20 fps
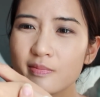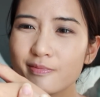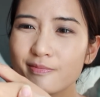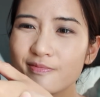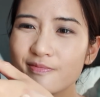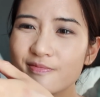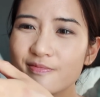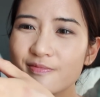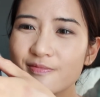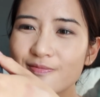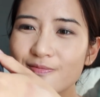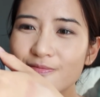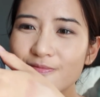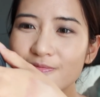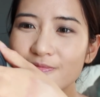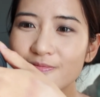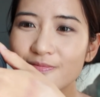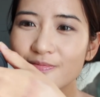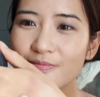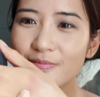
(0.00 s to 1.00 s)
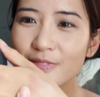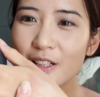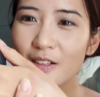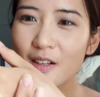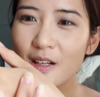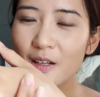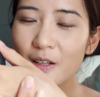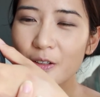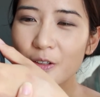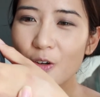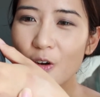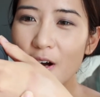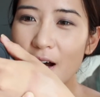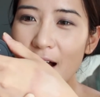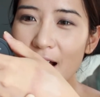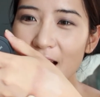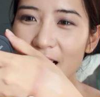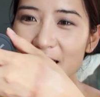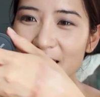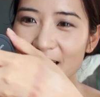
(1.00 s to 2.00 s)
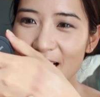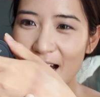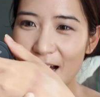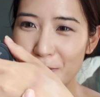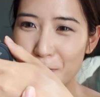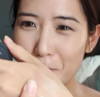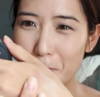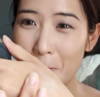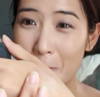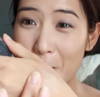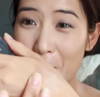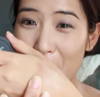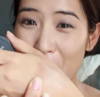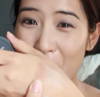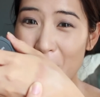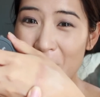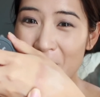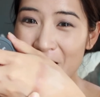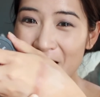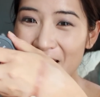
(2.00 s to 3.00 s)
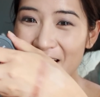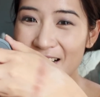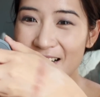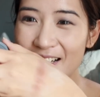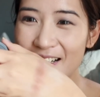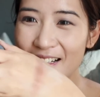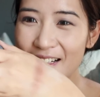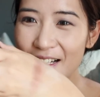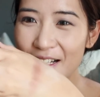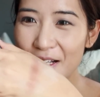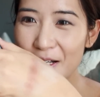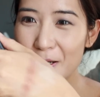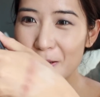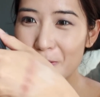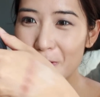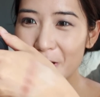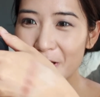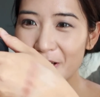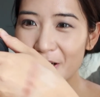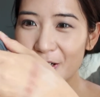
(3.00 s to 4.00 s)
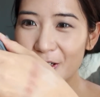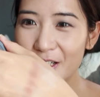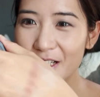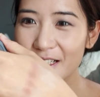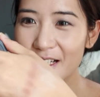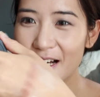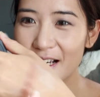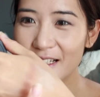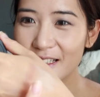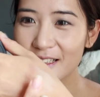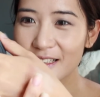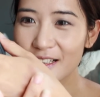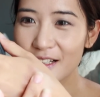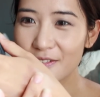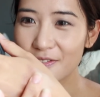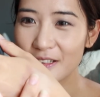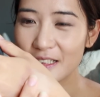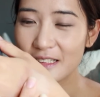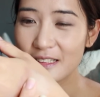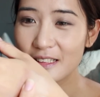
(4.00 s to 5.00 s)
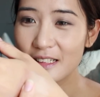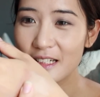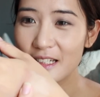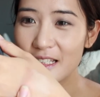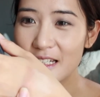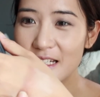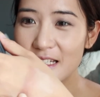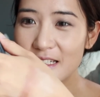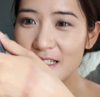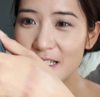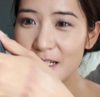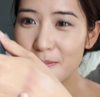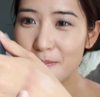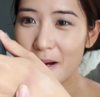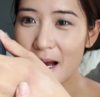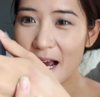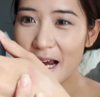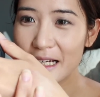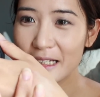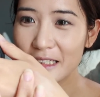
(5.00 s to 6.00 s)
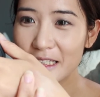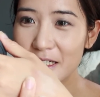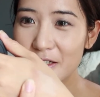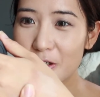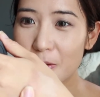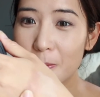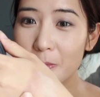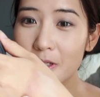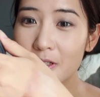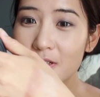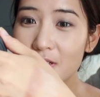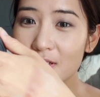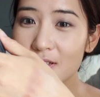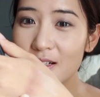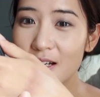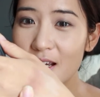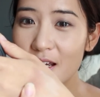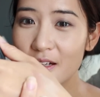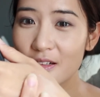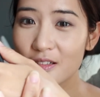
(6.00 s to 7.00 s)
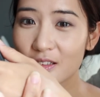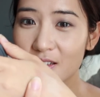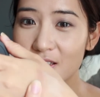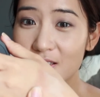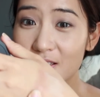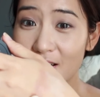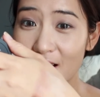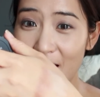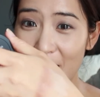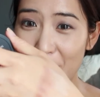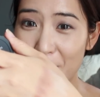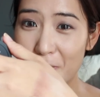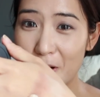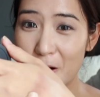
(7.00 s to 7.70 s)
Uhm, nó khá là nhạt màu. Mọi người có thể thấy rằng là phải di đi di mãi thì nó mới được lên được từng này